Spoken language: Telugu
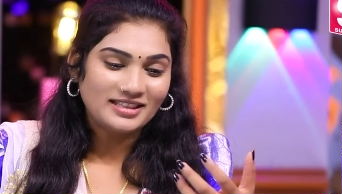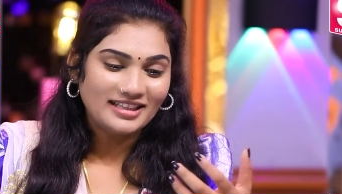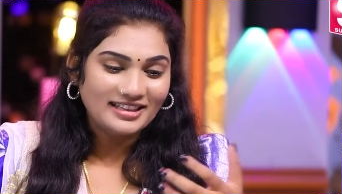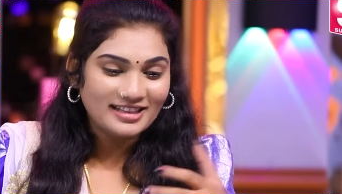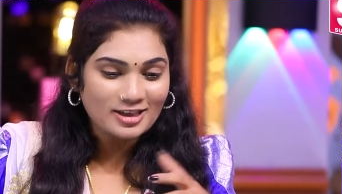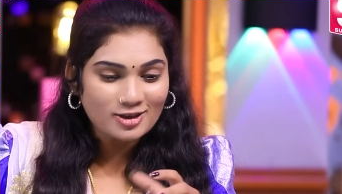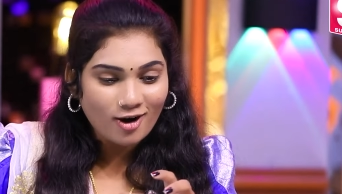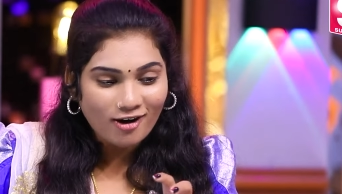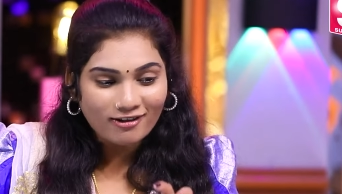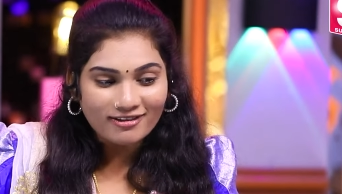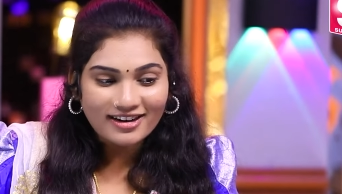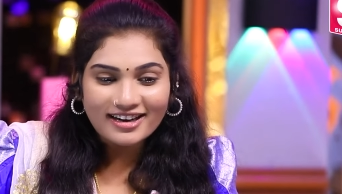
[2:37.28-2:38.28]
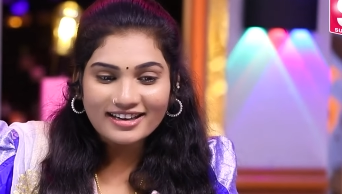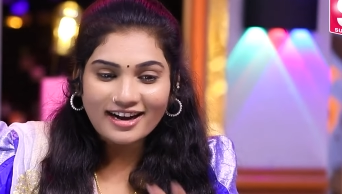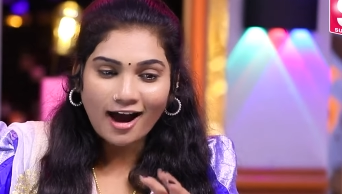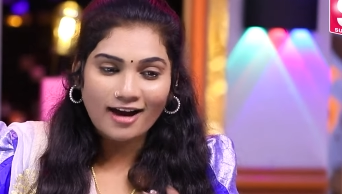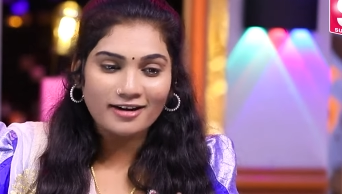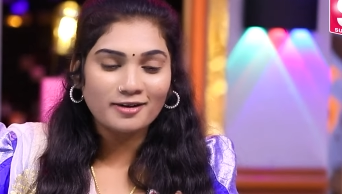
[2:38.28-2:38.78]
ఇంత స్ట్రాంగ్ ఉండడానికి
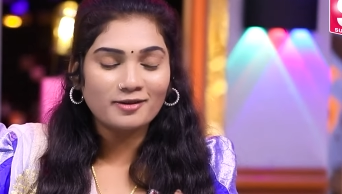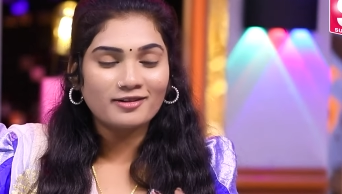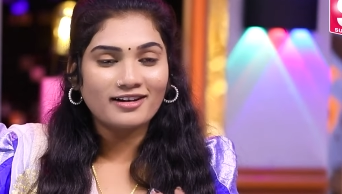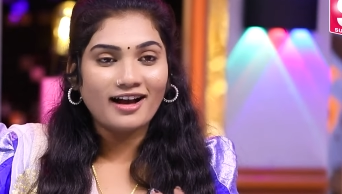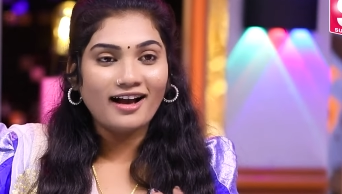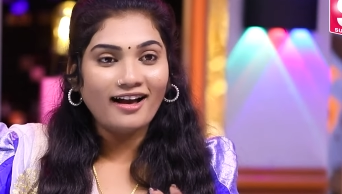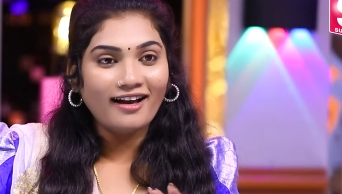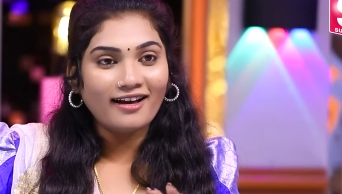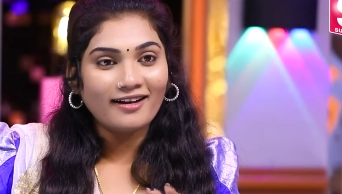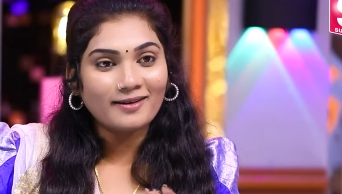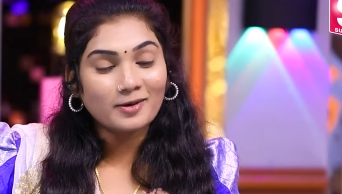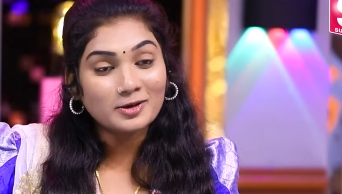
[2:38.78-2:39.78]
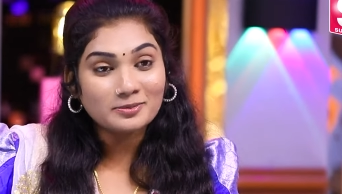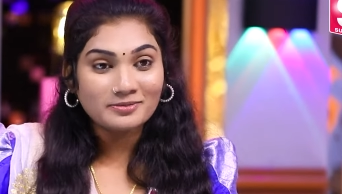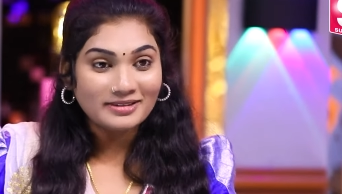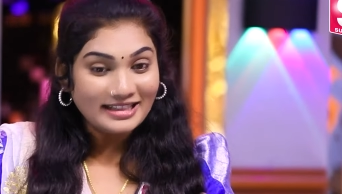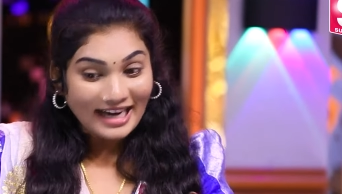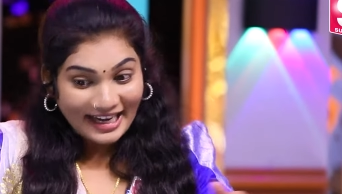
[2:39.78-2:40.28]
కారణం కూడా కొంత నా